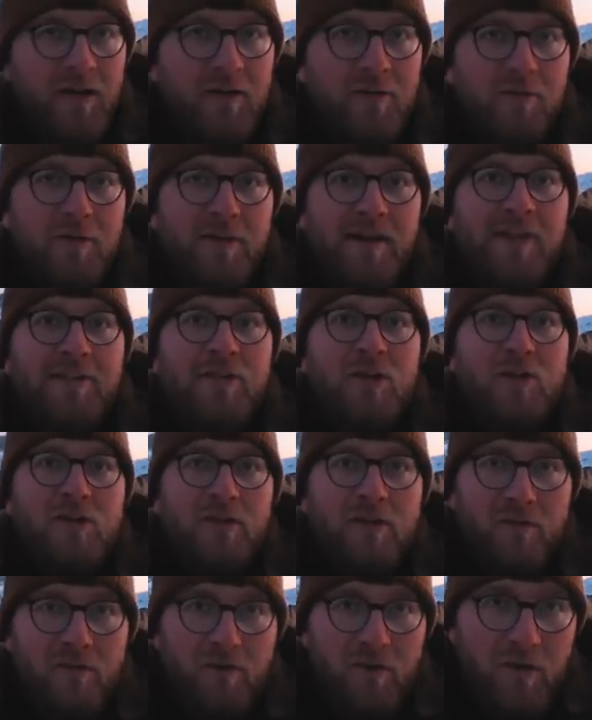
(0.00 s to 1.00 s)
która
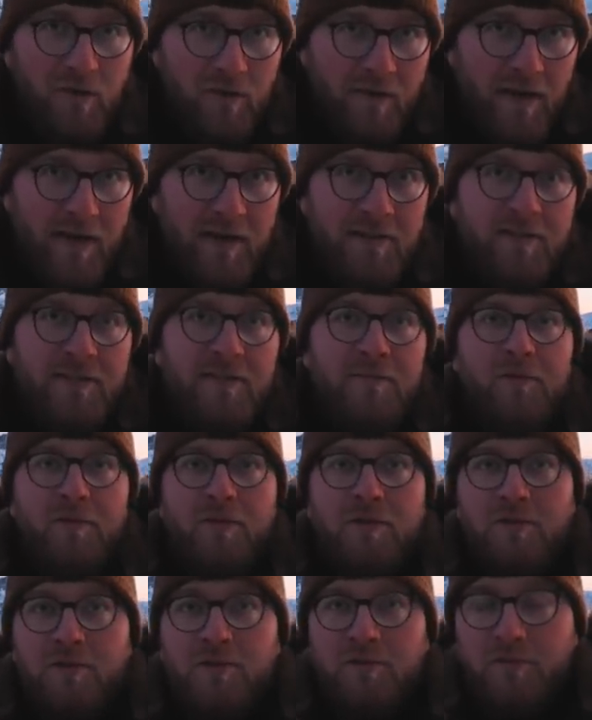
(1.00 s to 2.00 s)
najczęściej jest zielona, czasem
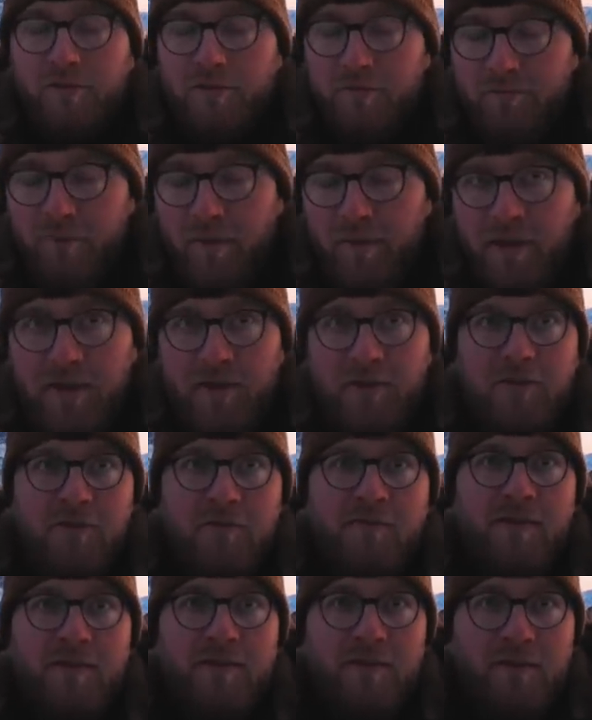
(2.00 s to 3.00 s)
też e,
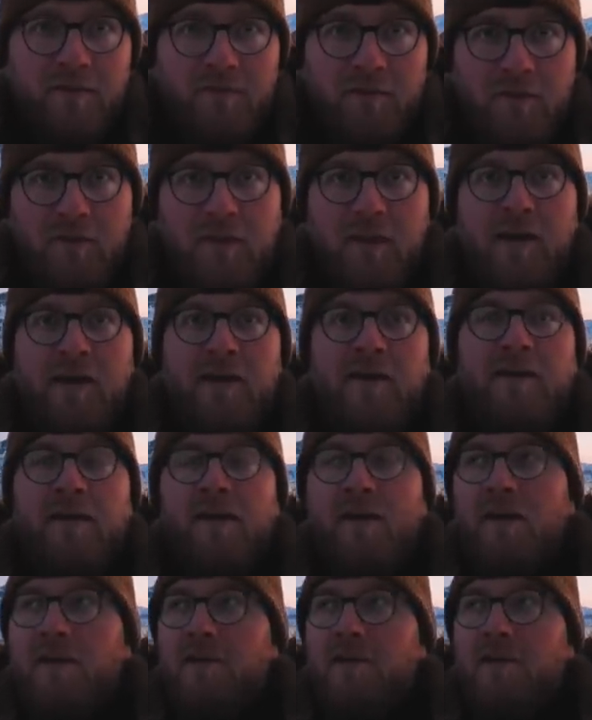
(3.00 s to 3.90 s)
pomarańczowa, czerwona,